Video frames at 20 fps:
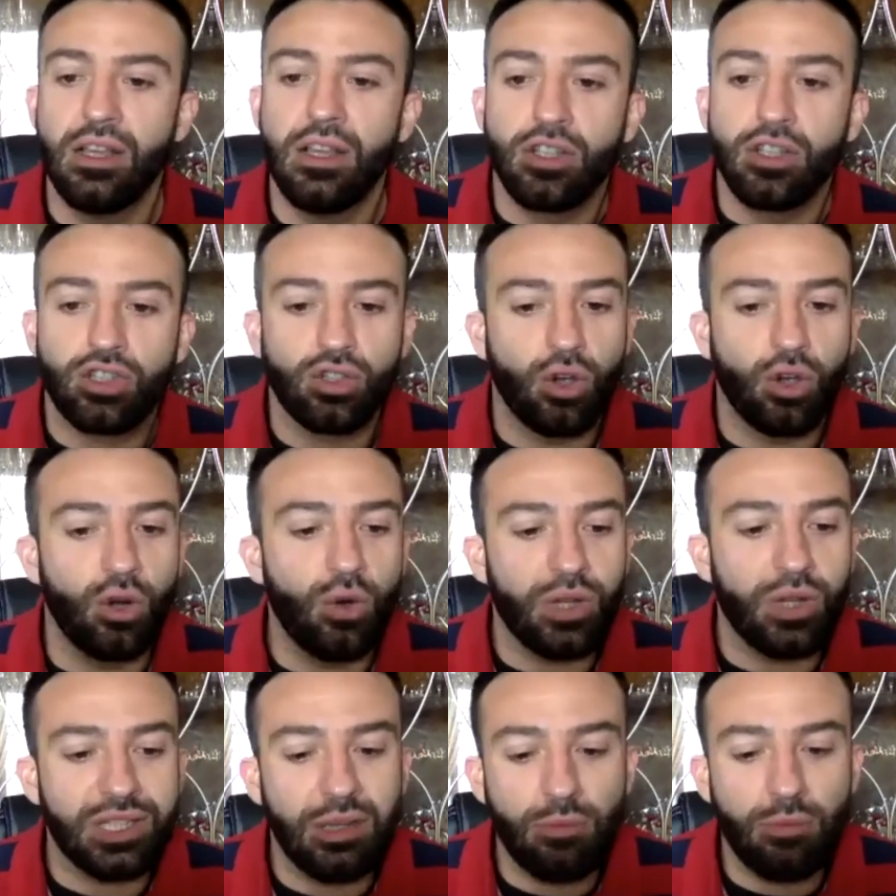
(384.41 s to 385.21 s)

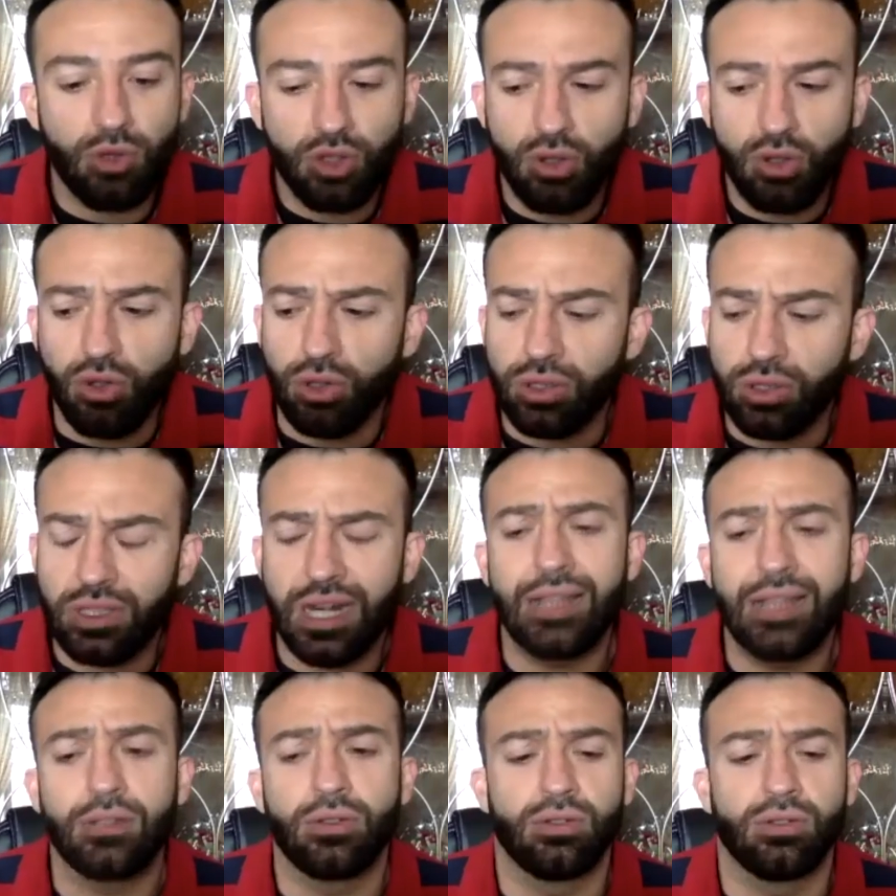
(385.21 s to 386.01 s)
solo hacemos
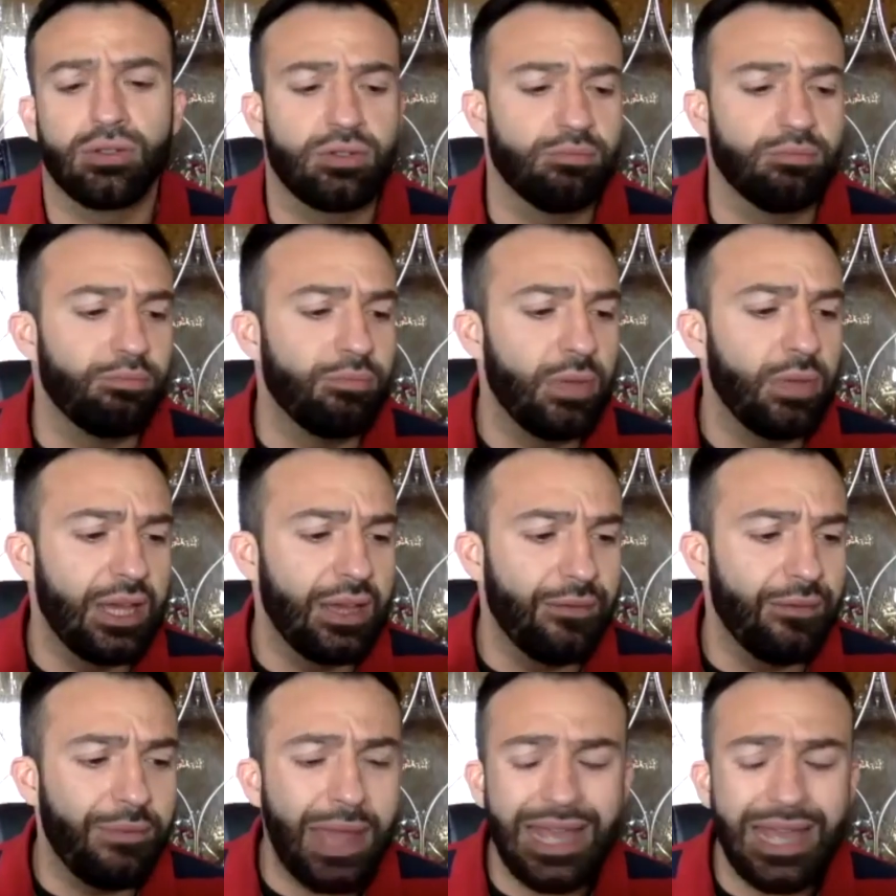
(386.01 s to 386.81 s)
contratos,
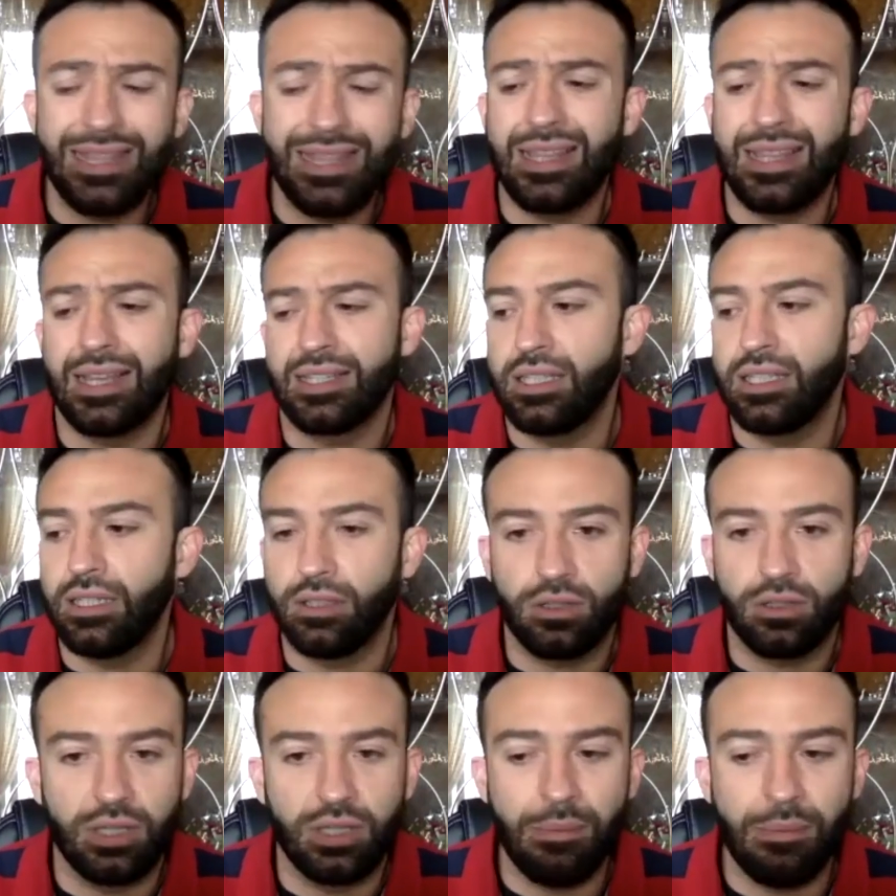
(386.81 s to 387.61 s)
eh, ventas y
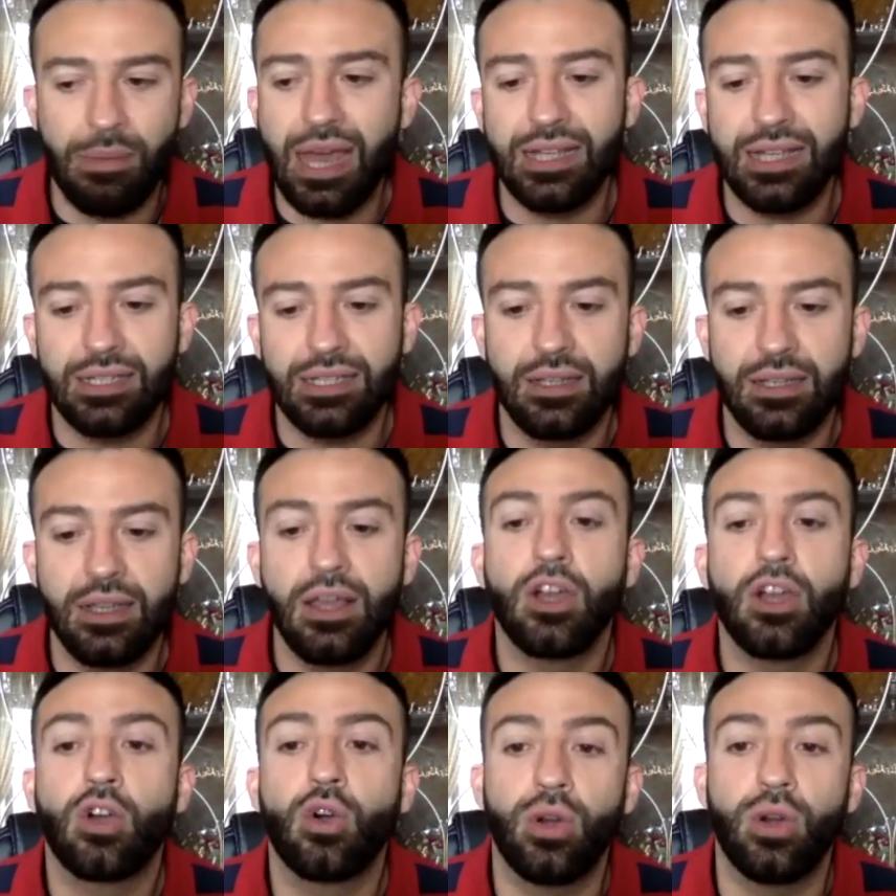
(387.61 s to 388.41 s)
demás
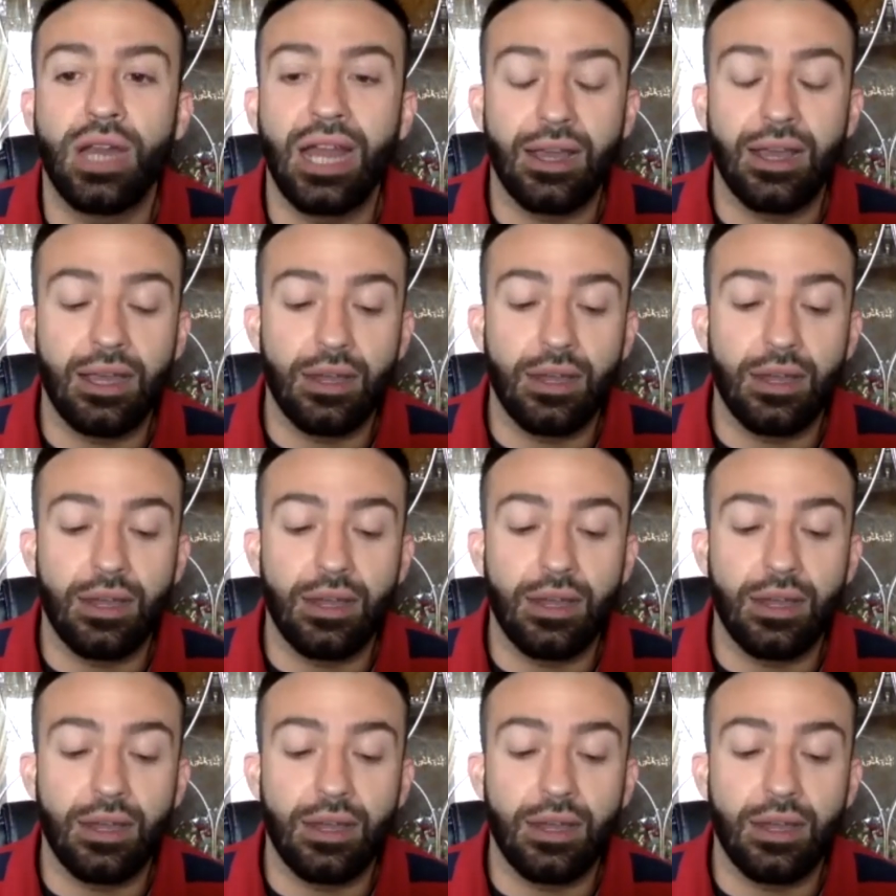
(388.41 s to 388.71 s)
con,